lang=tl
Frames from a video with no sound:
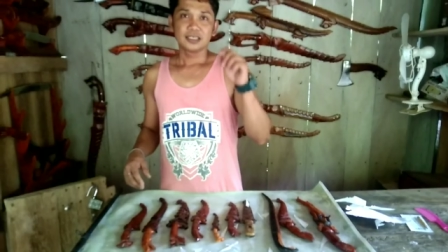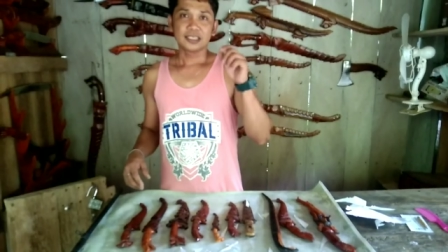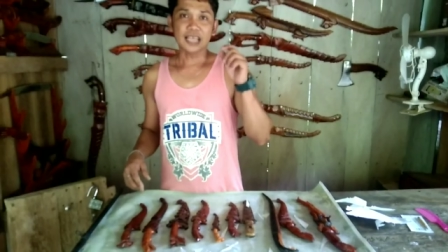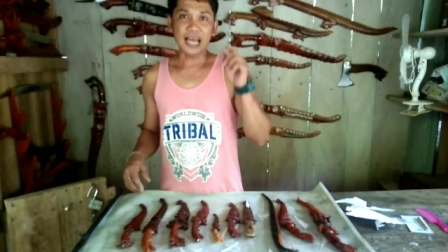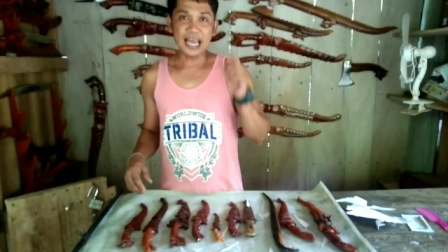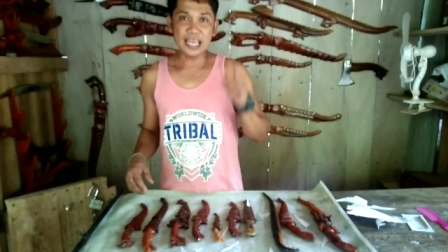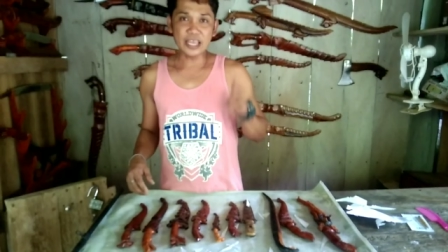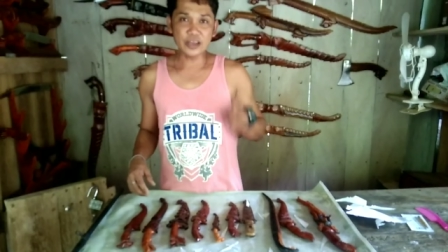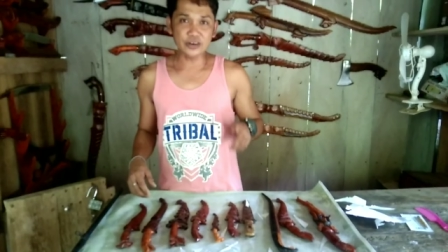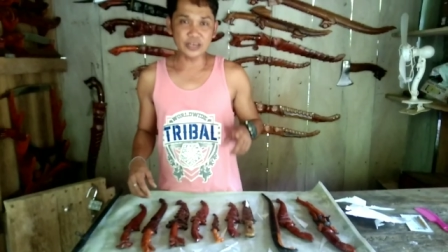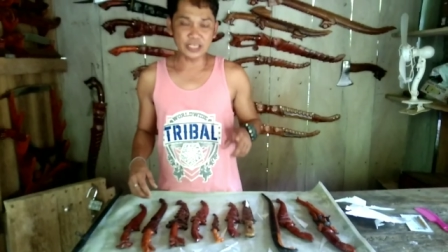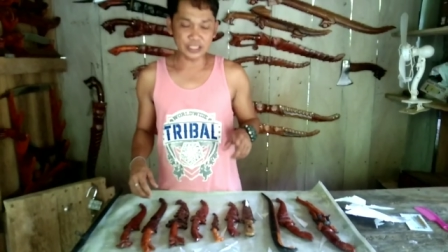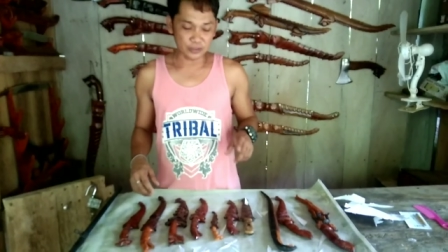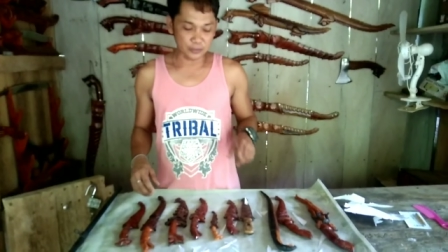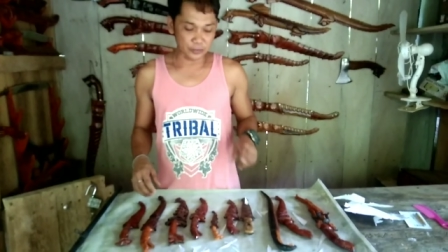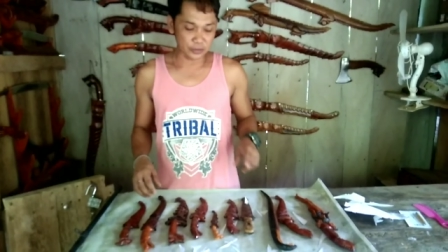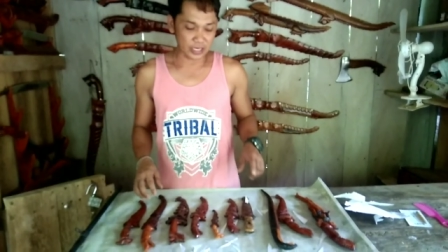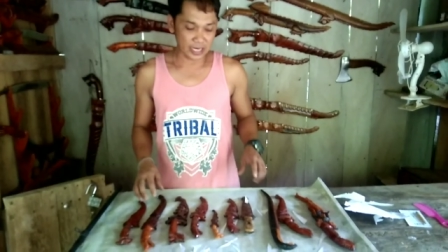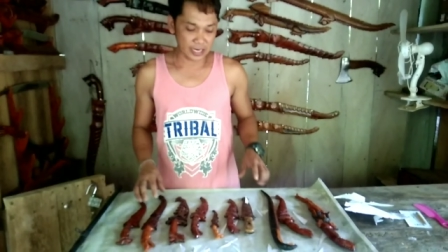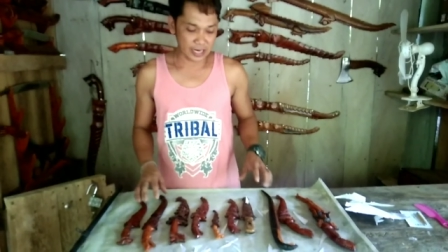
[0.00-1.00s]
Sa ngayon,
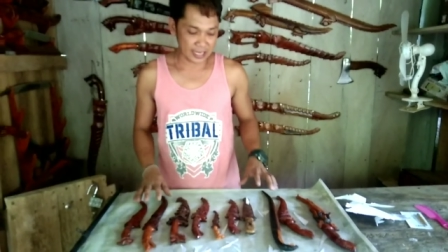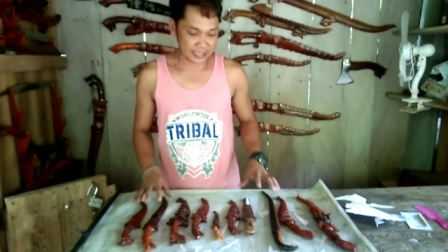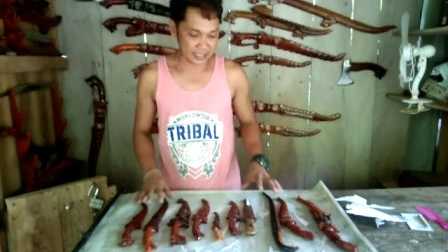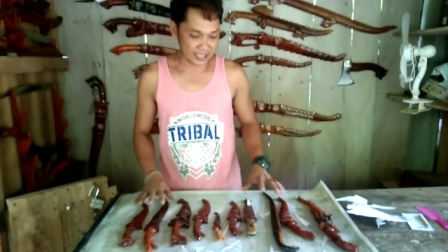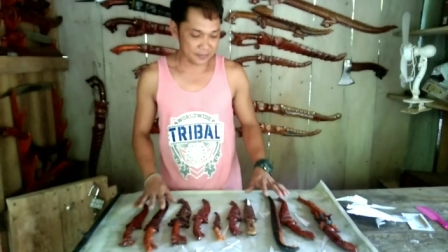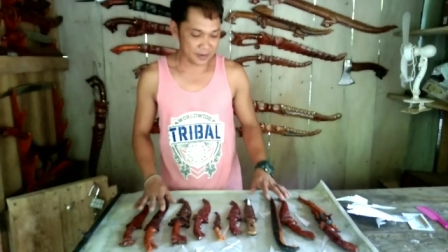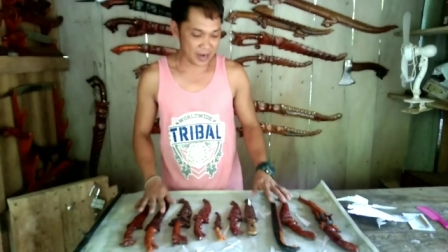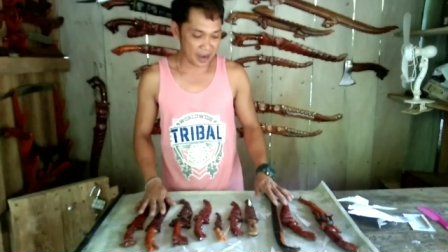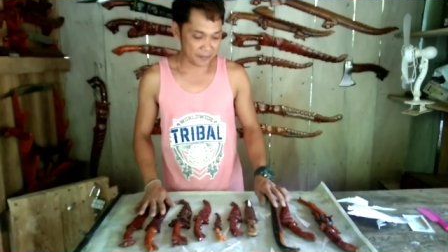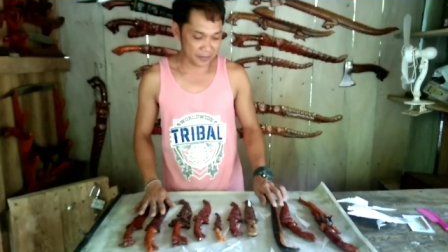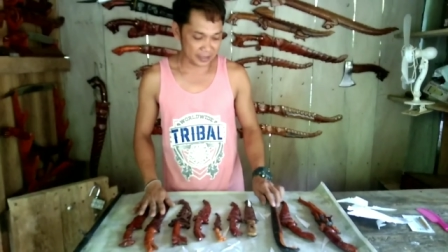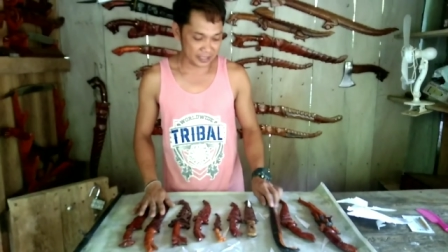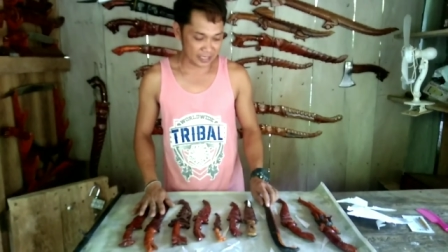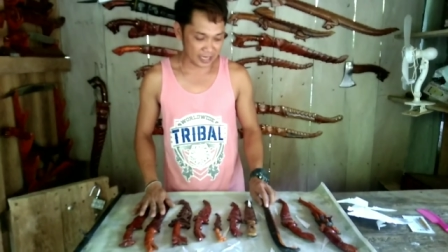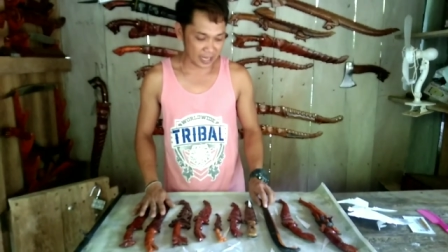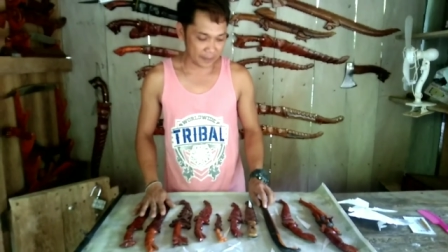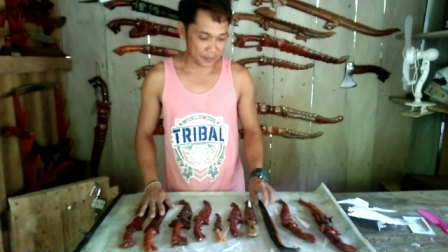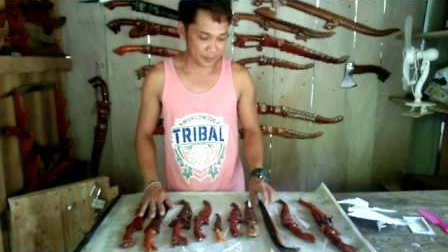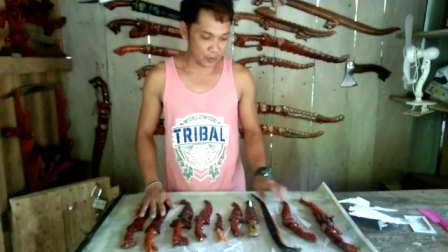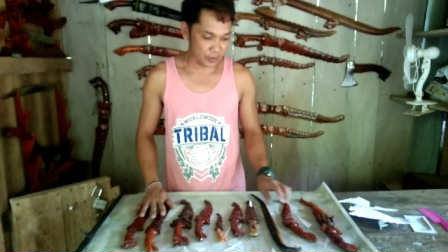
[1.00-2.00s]
ito muna ang ating mga
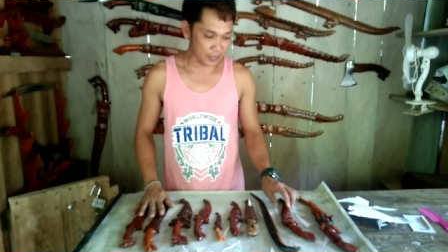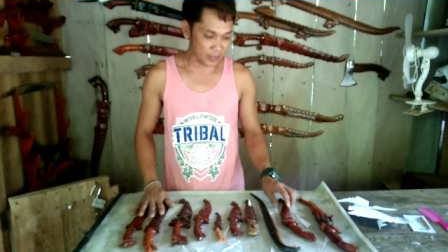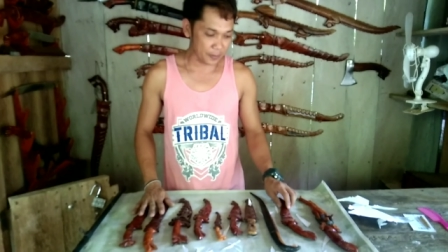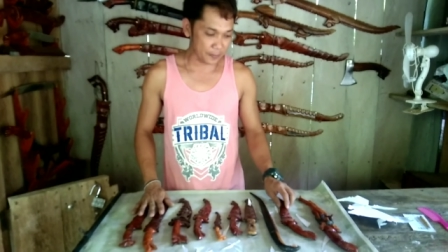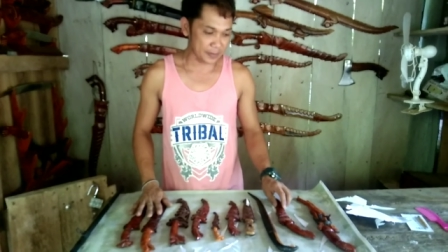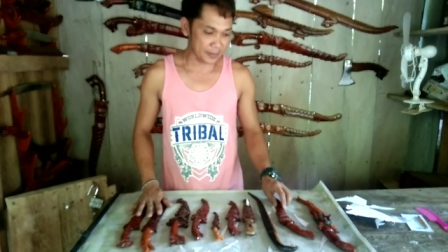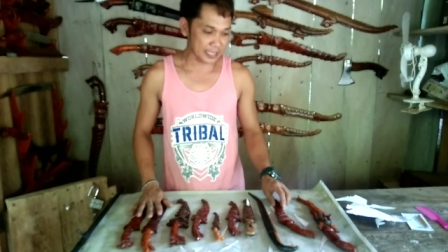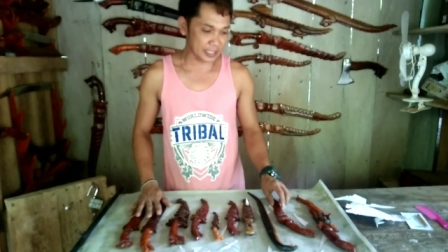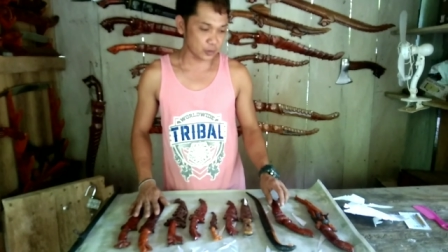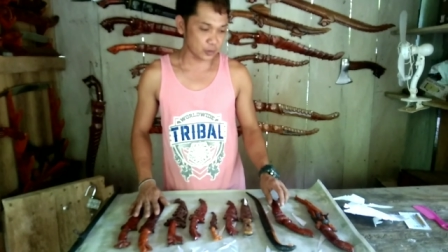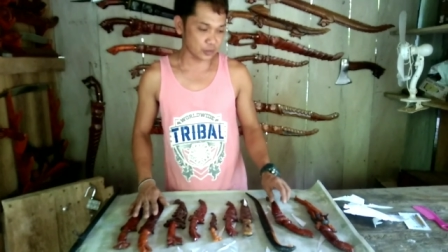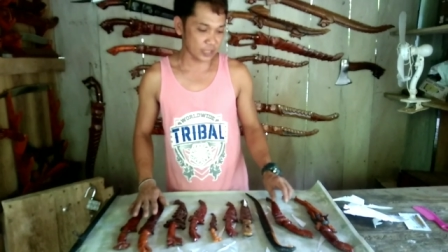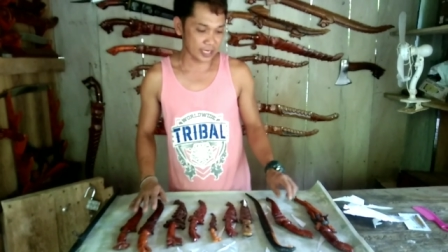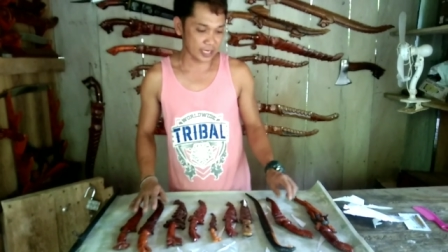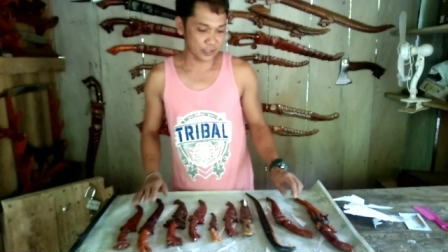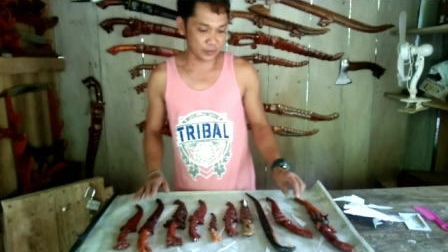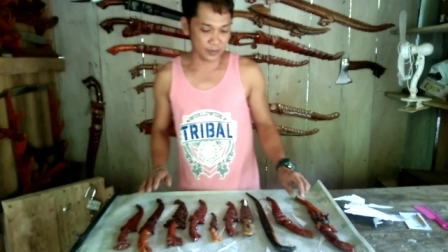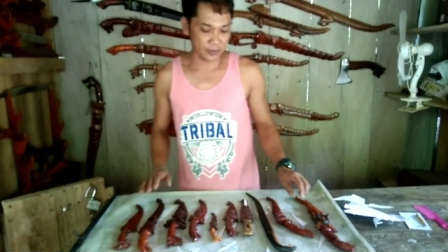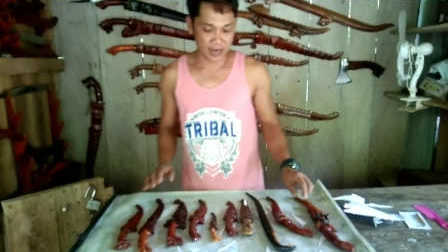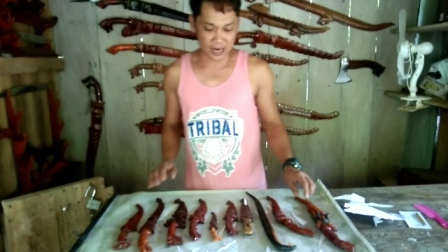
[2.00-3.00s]
mini yung ipi-plate sa
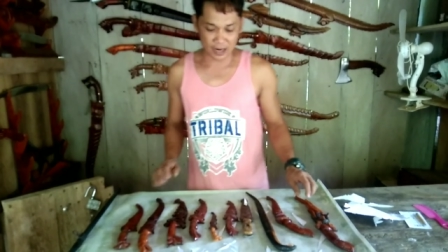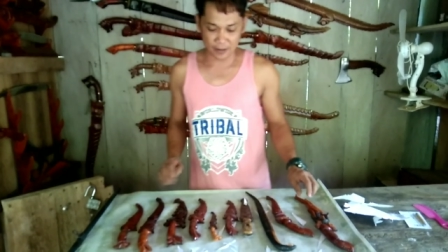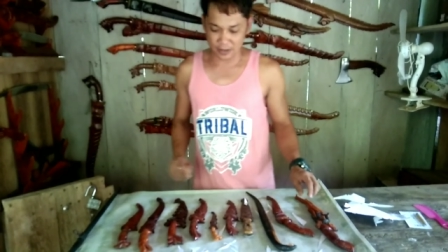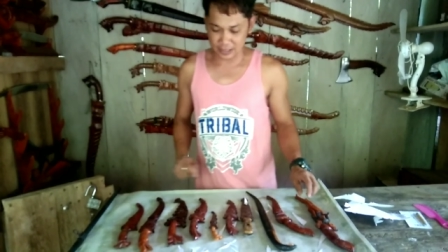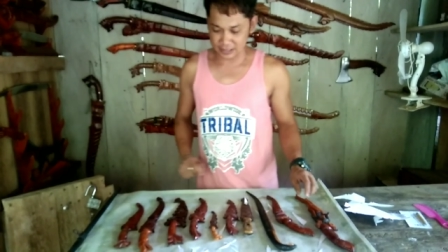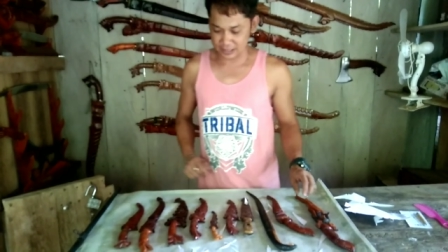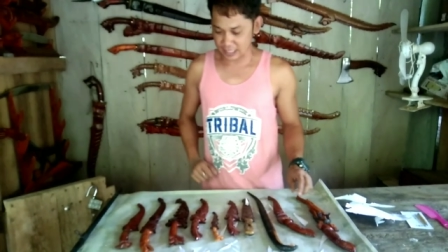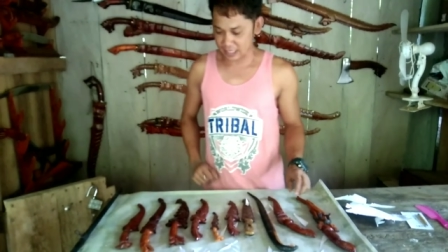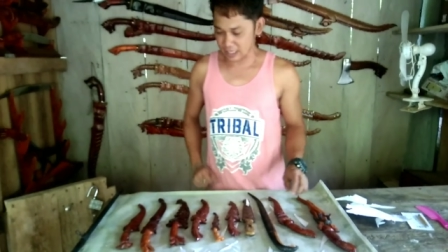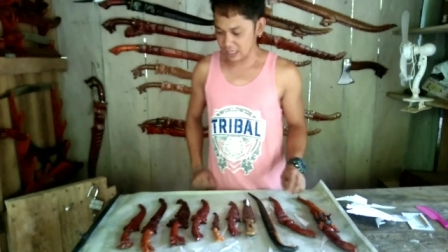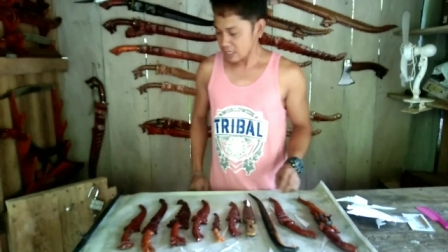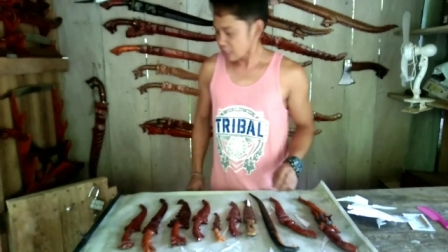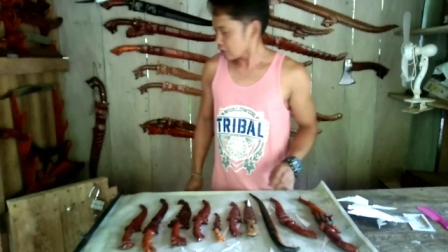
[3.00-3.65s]
inyo mga kamaster.